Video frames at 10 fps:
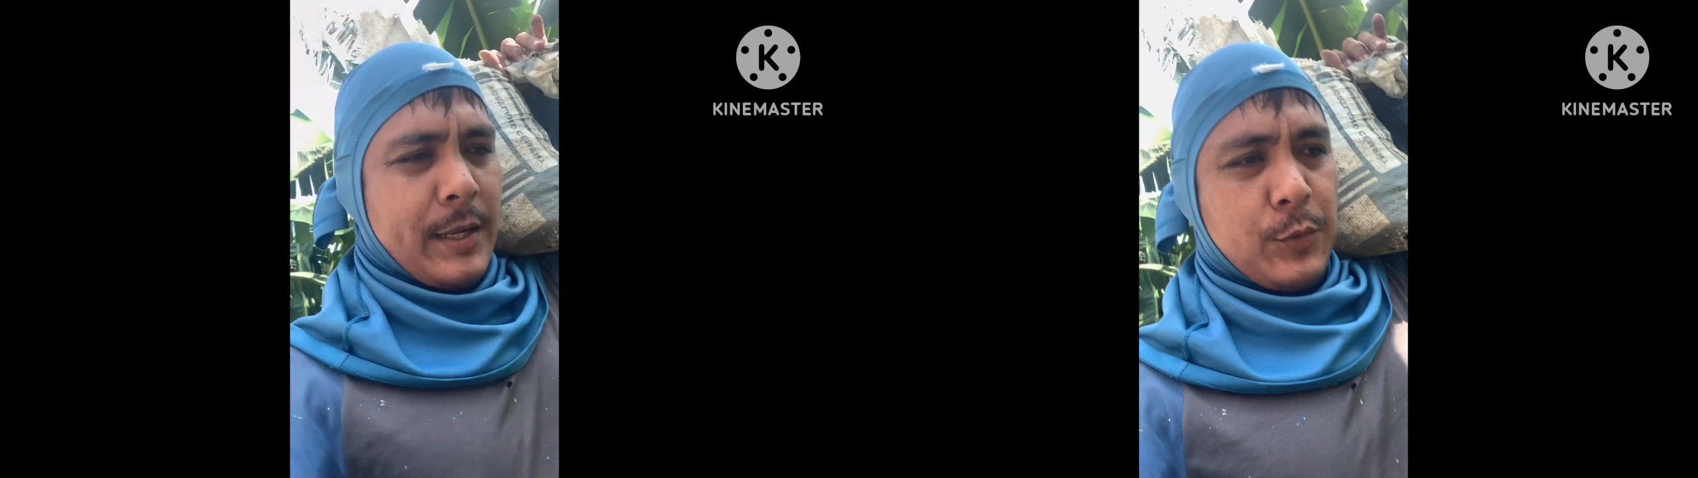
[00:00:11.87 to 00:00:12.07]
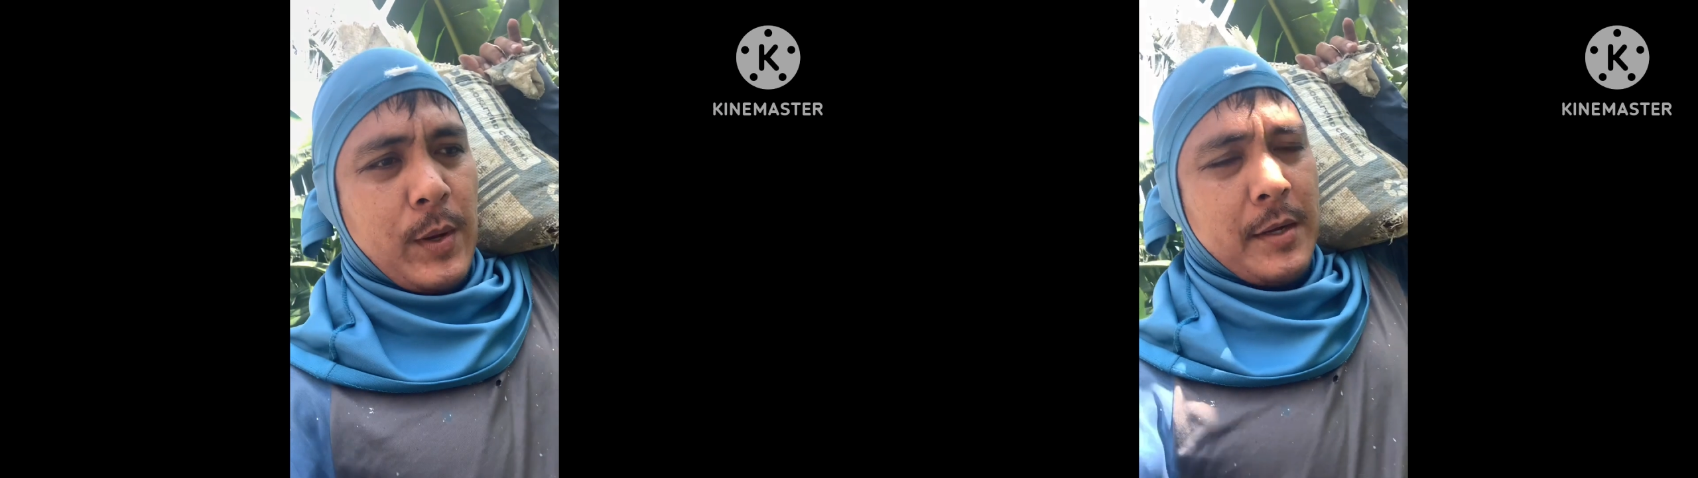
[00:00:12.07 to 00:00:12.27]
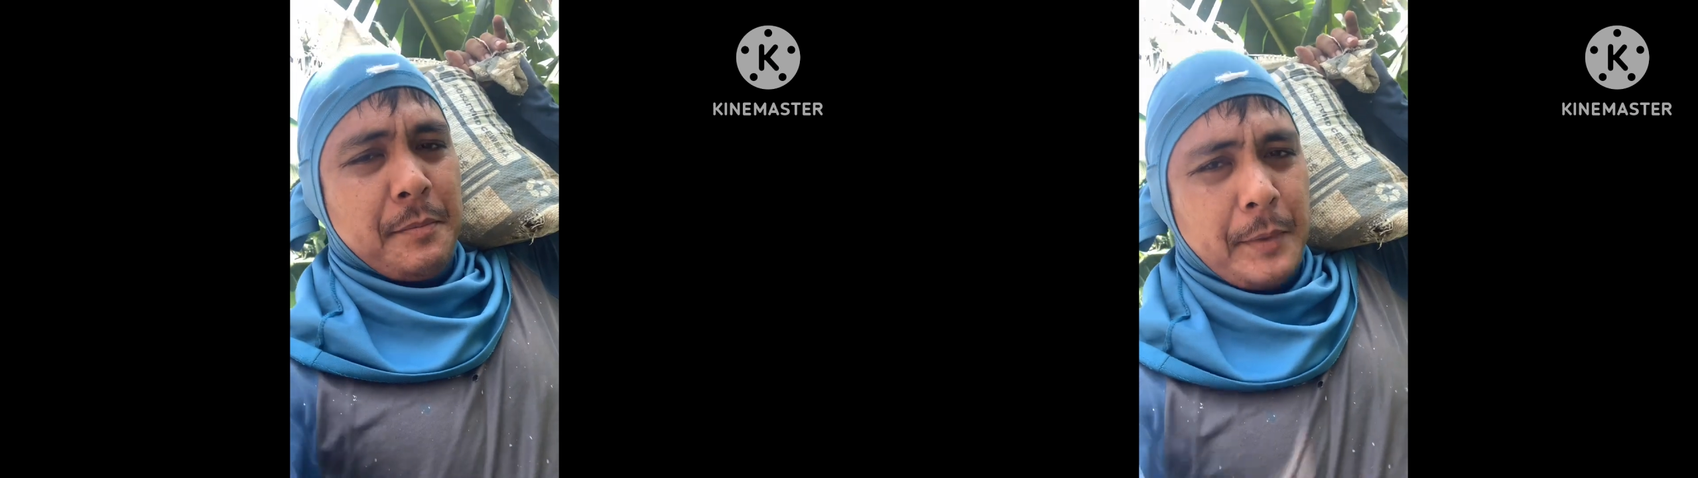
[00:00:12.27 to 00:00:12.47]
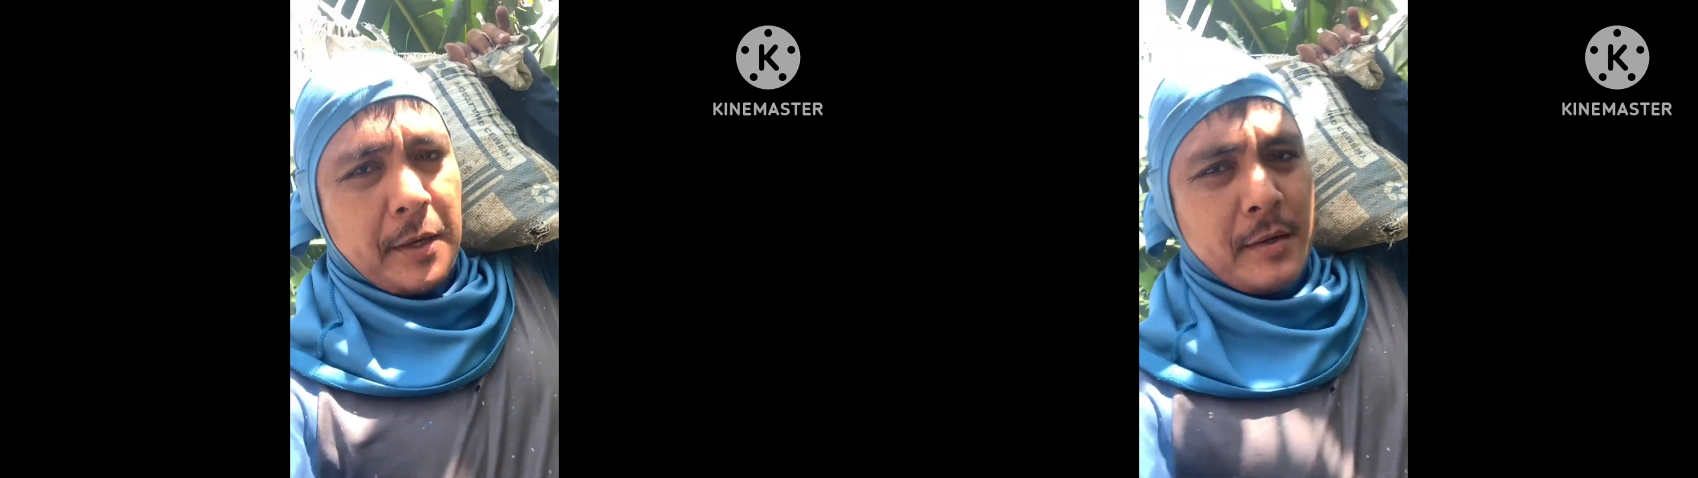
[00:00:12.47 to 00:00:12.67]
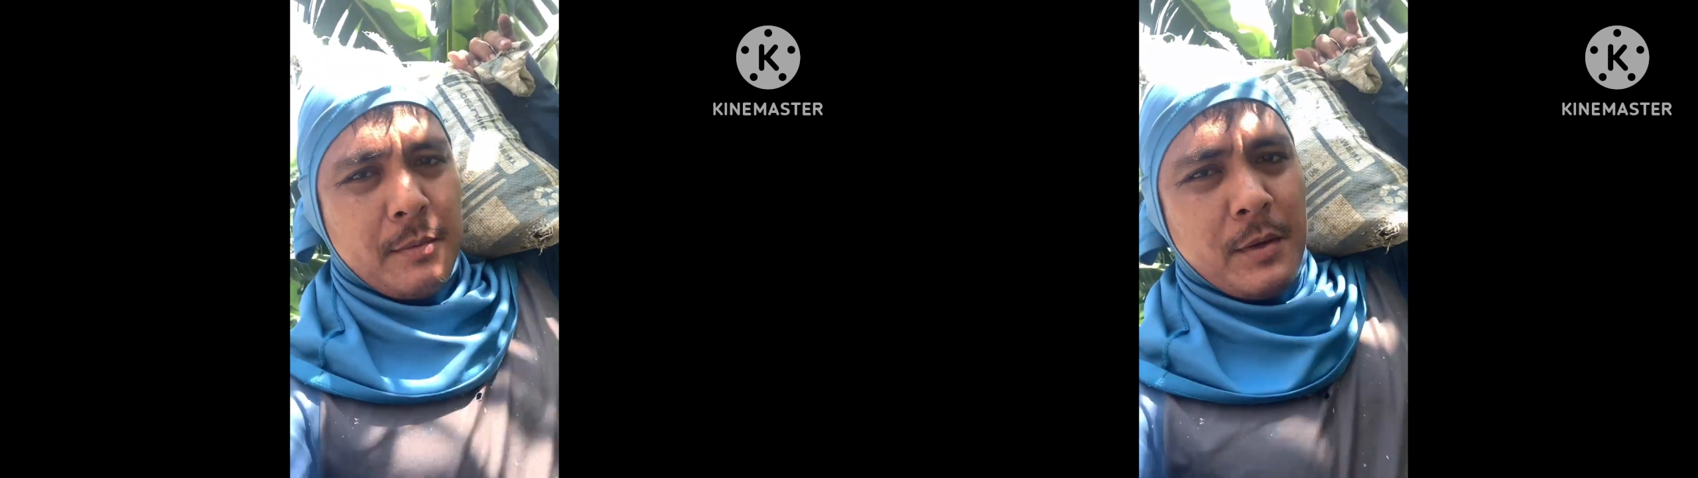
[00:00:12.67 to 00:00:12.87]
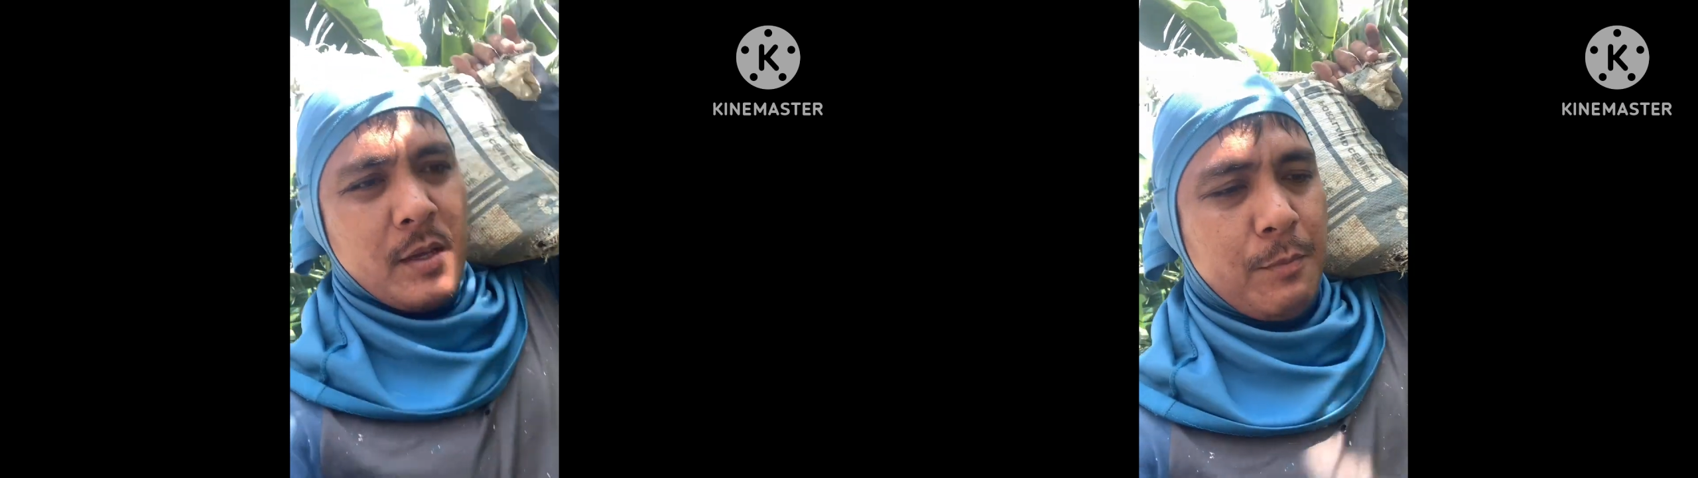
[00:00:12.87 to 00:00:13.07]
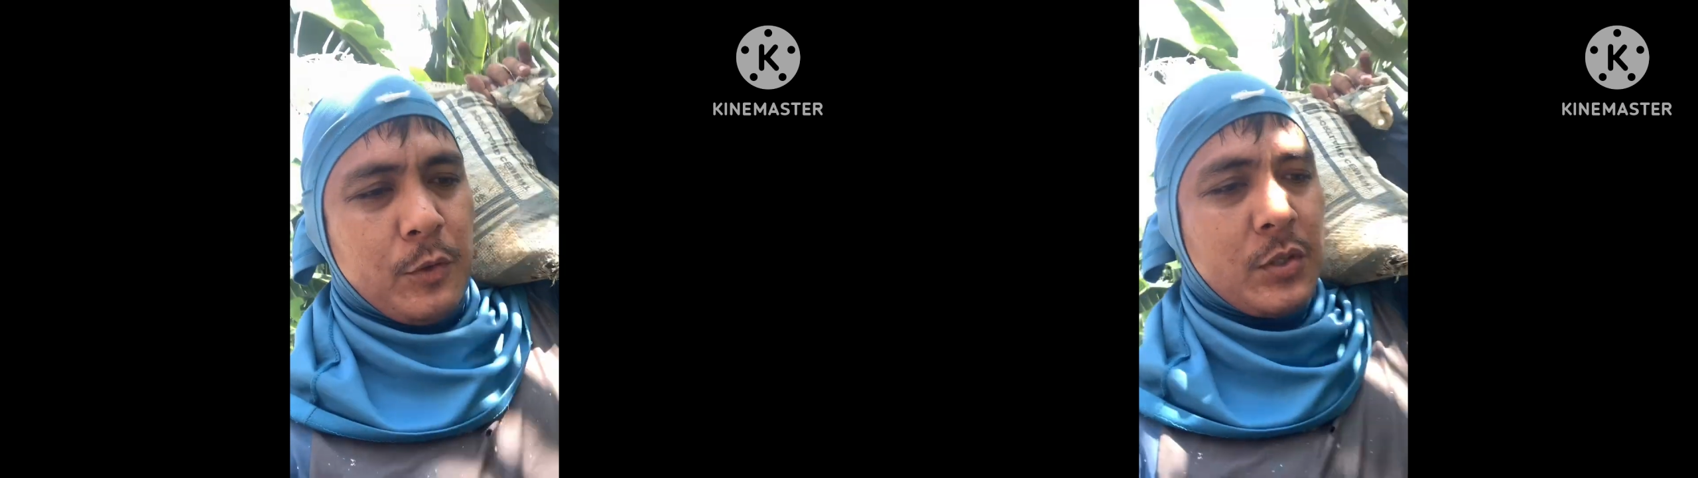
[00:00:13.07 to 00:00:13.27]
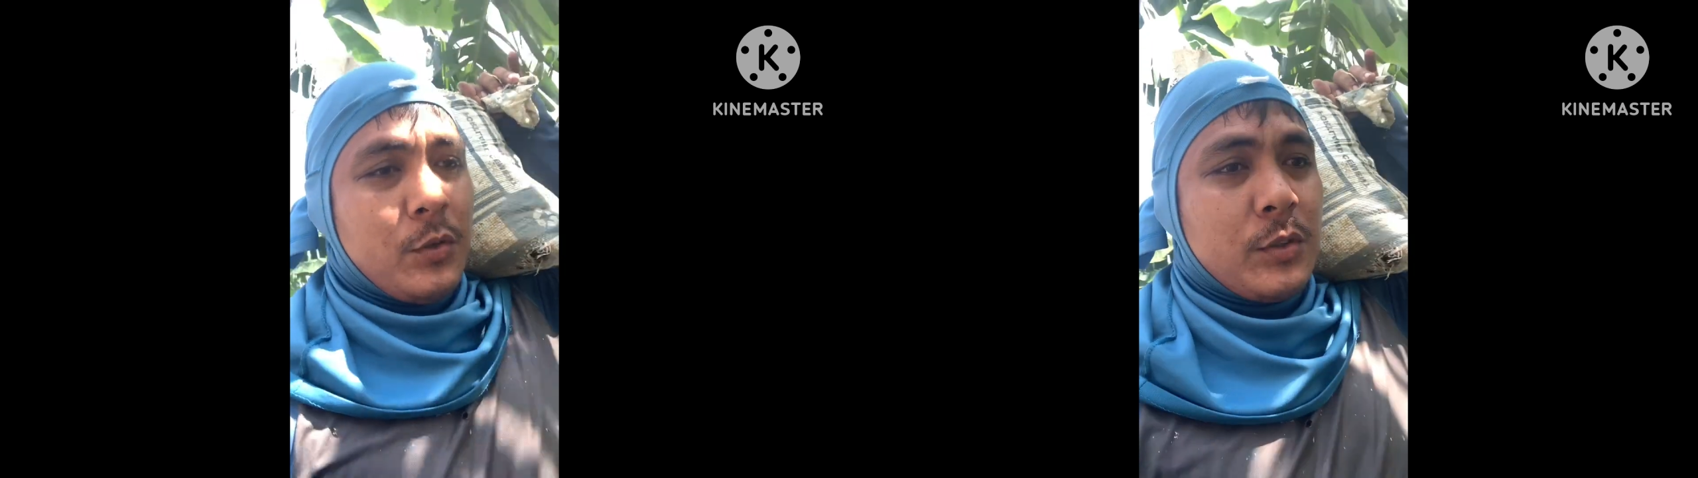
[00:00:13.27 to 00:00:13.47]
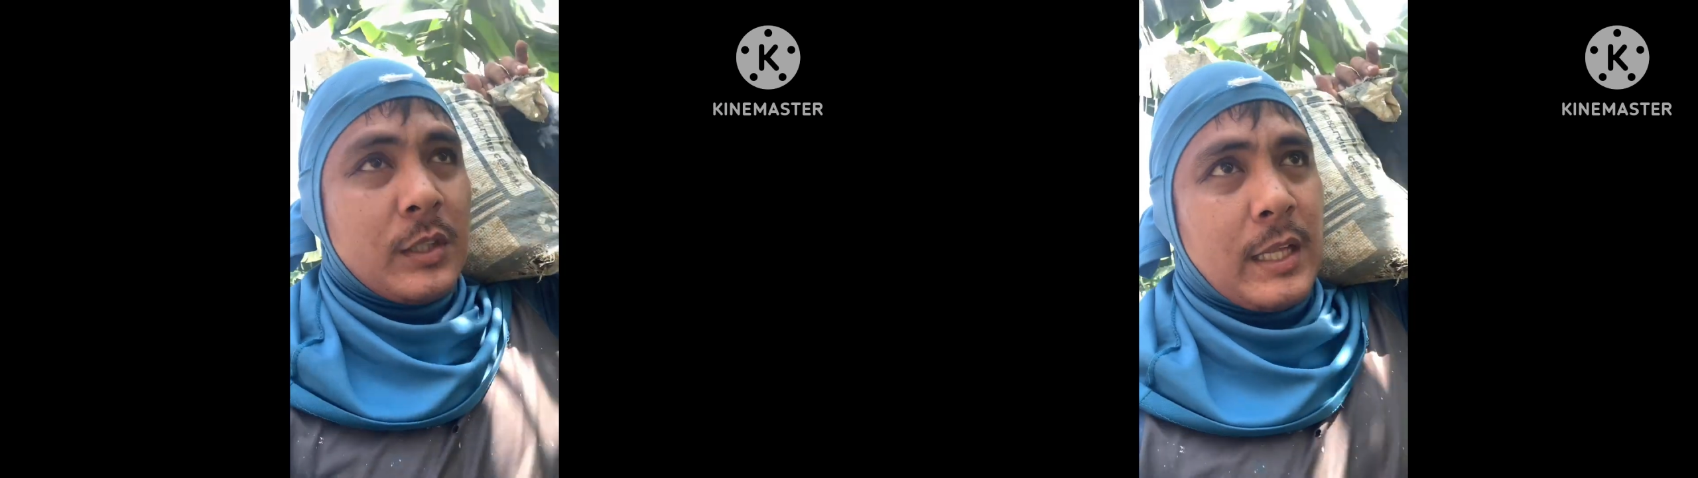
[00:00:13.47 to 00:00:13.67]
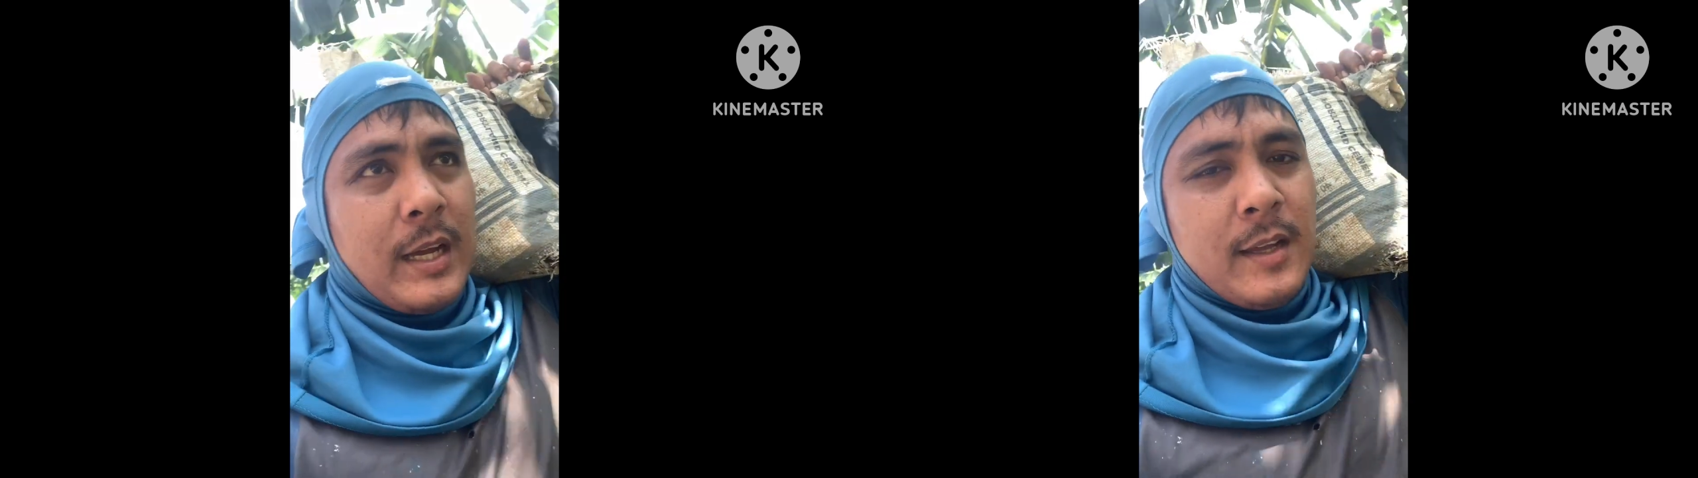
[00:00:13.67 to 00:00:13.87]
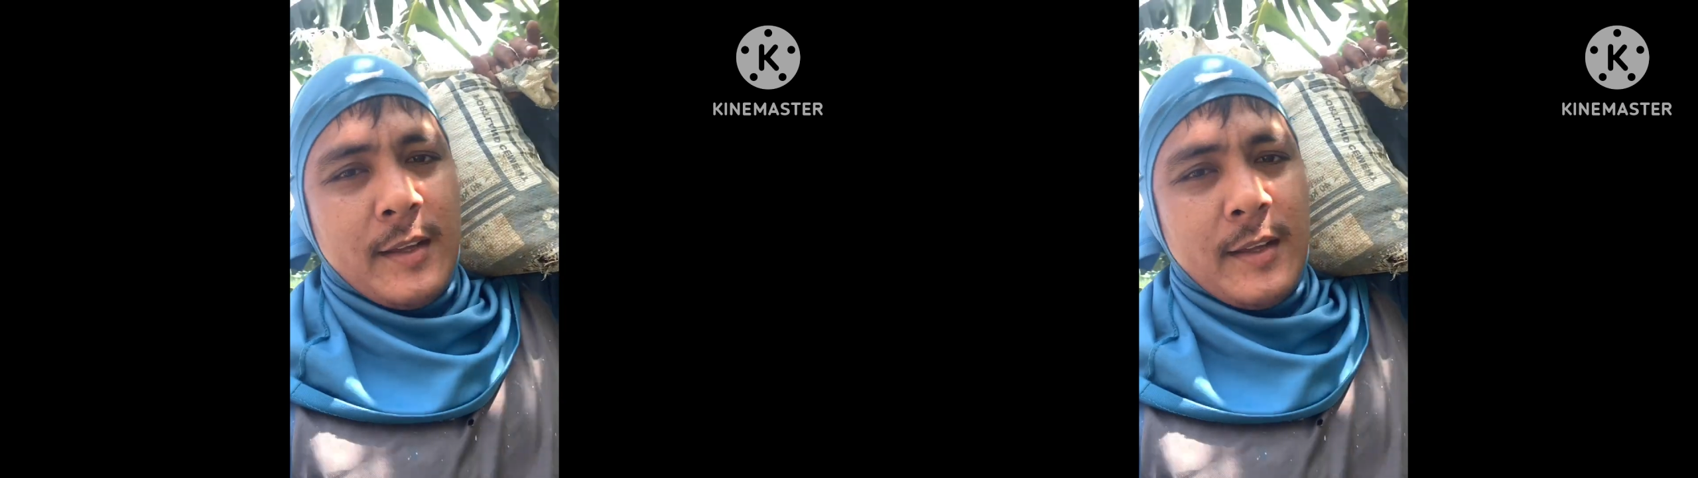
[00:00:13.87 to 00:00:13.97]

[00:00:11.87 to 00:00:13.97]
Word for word: naswagon para ka may puksiyon kita